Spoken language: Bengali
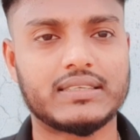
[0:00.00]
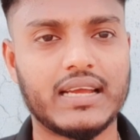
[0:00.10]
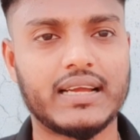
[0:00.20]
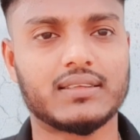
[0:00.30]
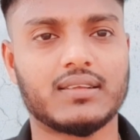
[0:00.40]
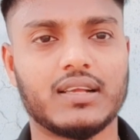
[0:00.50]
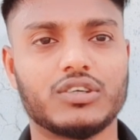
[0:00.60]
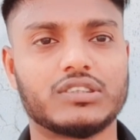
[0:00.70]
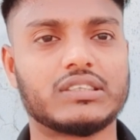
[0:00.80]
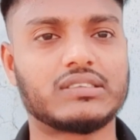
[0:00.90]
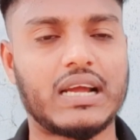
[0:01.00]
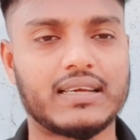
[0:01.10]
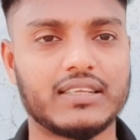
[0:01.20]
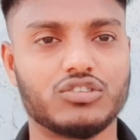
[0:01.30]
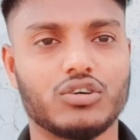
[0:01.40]
সেক্ষেত্রে হচ্ছে
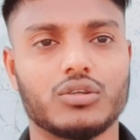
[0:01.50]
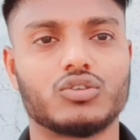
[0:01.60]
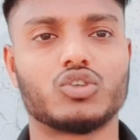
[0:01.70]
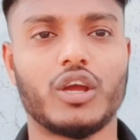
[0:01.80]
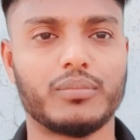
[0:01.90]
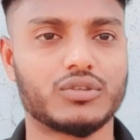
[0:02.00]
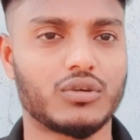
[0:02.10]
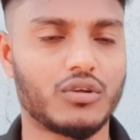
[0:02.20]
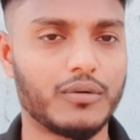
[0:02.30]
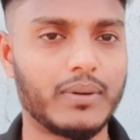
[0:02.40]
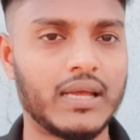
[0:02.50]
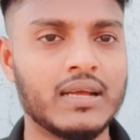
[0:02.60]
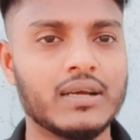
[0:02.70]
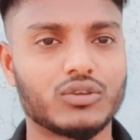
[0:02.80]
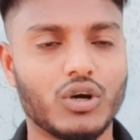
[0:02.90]
চাকরির যখন ছয় বছর হবে
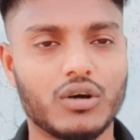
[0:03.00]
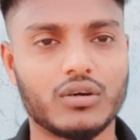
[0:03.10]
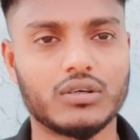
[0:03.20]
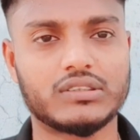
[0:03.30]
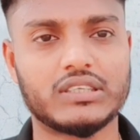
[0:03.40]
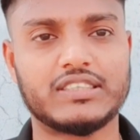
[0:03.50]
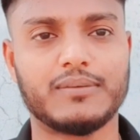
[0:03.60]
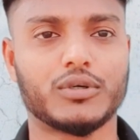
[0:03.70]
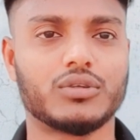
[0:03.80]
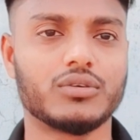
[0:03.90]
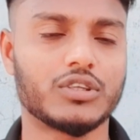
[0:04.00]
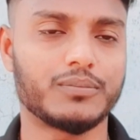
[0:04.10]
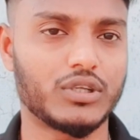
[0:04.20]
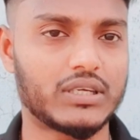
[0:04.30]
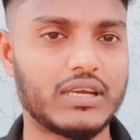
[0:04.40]
তখন হচ্ছে সে পদোন্নতি
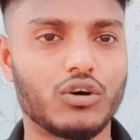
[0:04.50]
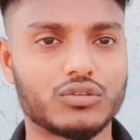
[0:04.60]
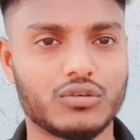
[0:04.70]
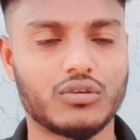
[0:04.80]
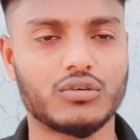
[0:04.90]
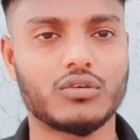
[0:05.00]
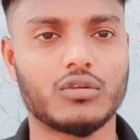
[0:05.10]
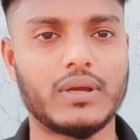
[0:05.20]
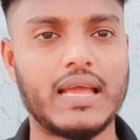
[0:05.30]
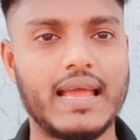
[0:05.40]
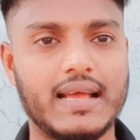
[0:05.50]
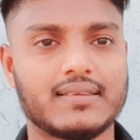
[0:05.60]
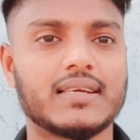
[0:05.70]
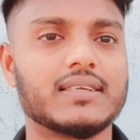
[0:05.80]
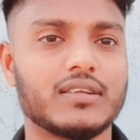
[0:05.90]
পরীক্ষায় অংশগ্রহণ করবে
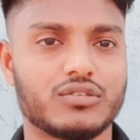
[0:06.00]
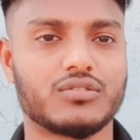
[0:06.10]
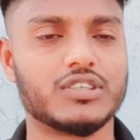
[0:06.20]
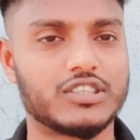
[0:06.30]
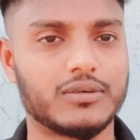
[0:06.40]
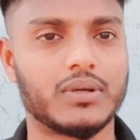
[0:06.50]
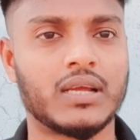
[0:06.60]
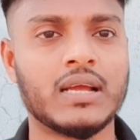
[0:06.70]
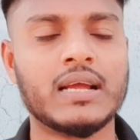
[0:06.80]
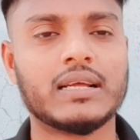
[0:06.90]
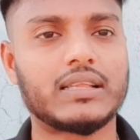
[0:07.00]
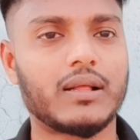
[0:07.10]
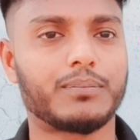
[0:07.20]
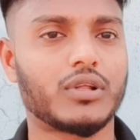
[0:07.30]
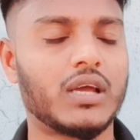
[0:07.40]
এএসআই নিরস্ত্র হিসেবে
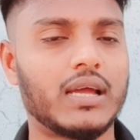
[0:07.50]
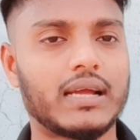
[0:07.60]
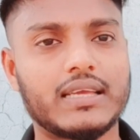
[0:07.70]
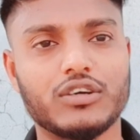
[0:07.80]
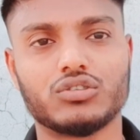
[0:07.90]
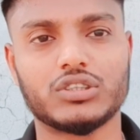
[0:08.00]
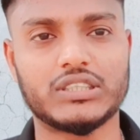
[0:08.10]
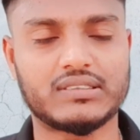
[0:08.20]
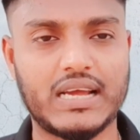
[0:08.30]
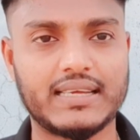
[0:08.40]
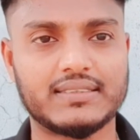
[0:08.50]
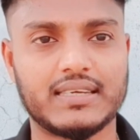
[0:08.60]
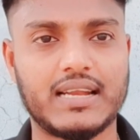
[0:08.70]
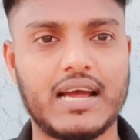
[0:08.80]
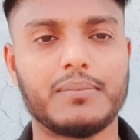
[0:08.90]
তারপরে কেউ যদি চায় যে
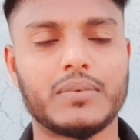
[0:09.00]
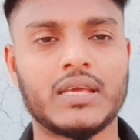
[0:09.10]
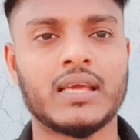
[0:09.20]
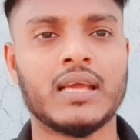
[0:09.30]
না আমি